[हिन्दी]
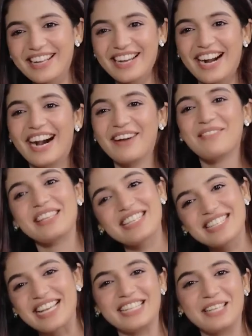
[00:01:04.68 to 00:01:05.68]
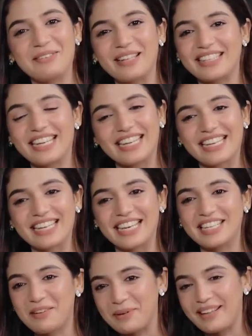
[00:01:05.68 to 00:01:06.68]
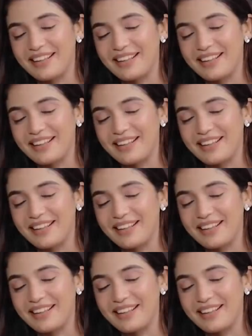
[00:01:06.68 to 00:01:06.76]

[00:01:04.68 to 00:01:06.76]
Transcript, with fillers: पड़ेगा बेशक शादी की बात करें लेकिन करना